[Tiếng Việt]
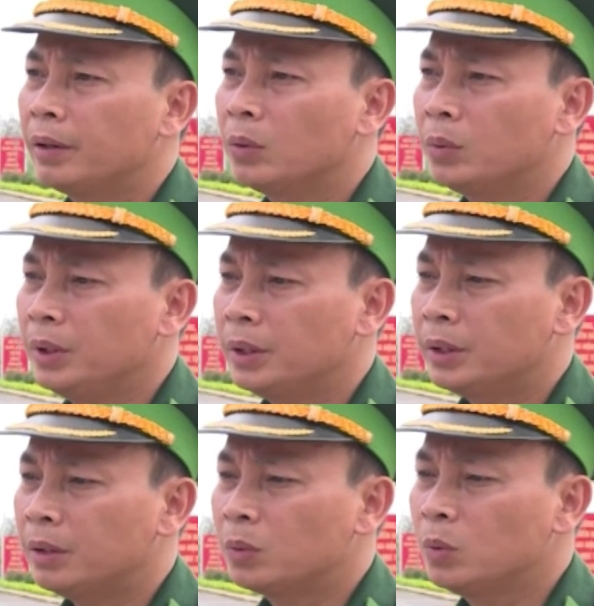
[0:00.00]
cũng như ở
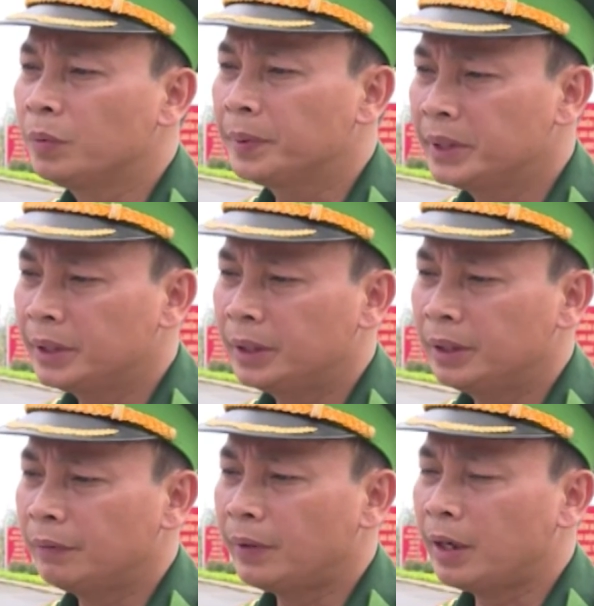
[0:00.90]
trong khu biên
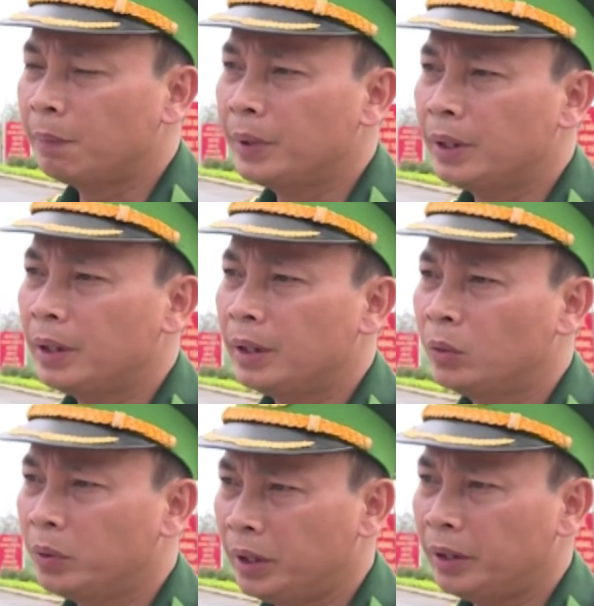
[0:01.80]
giới và đặc biệt là
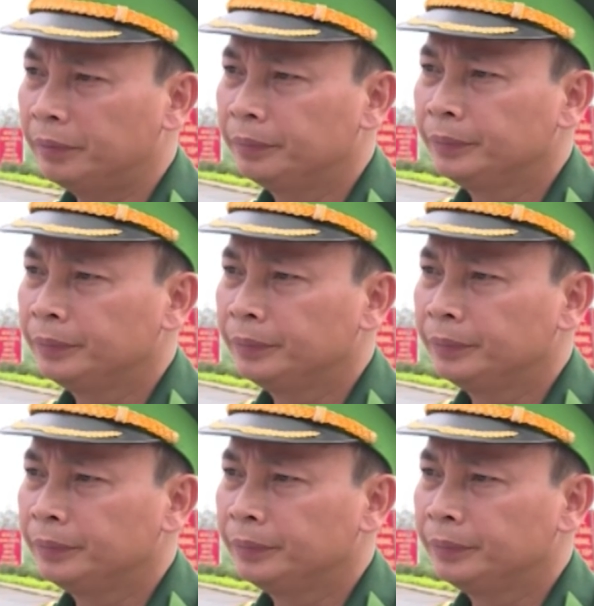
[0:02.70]
nội địa.